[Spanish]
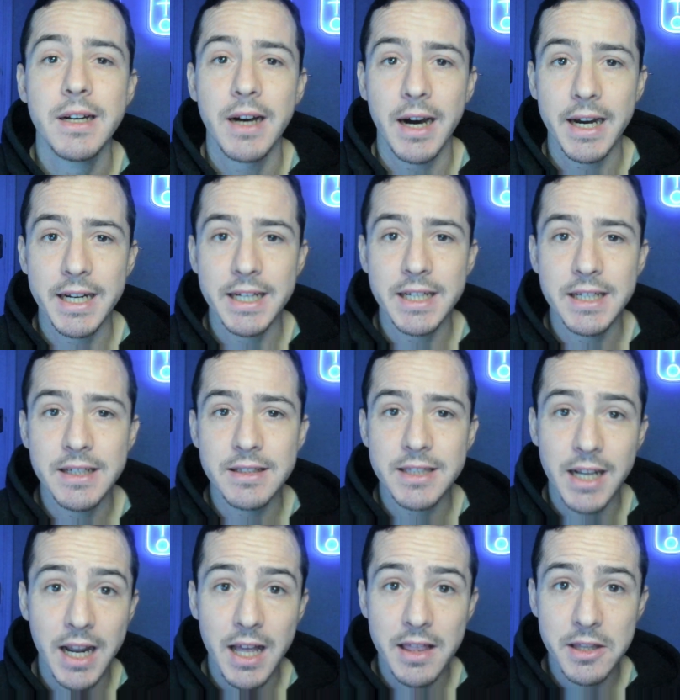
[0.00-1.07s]
Ahí
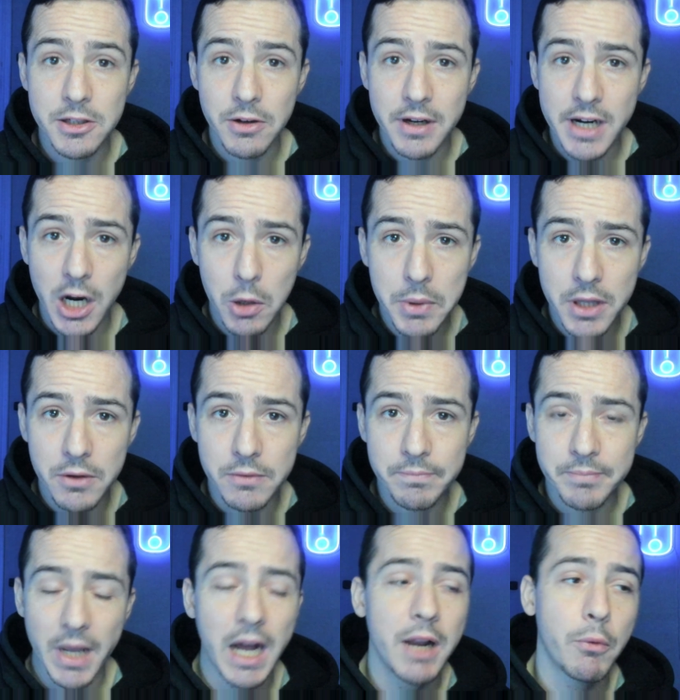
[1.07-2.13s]
tiene la decisión el Real Oviedo,
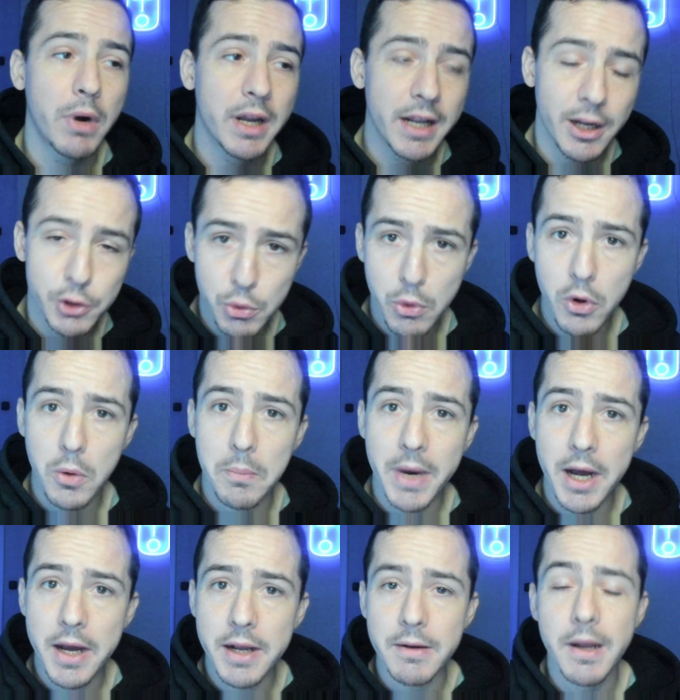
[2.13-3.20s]
al igual que la tuvo con
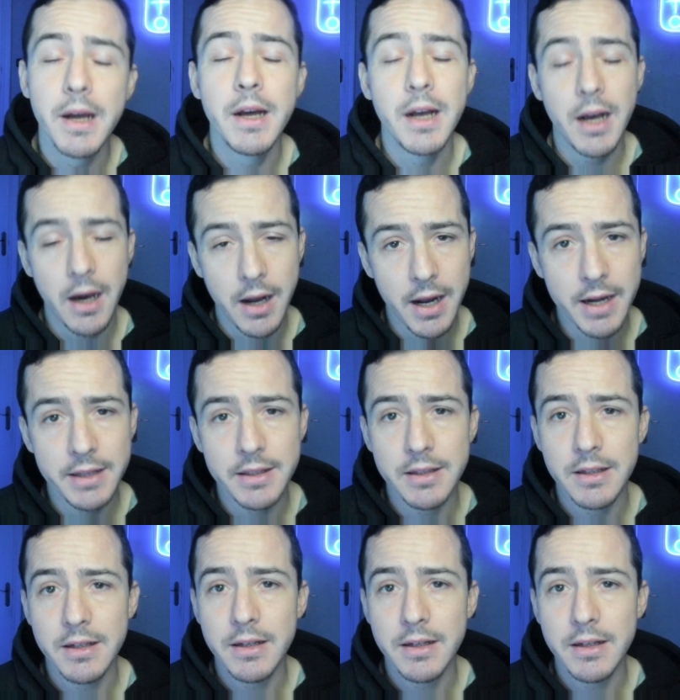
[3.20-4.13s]
Mangel, ahora, que tiene,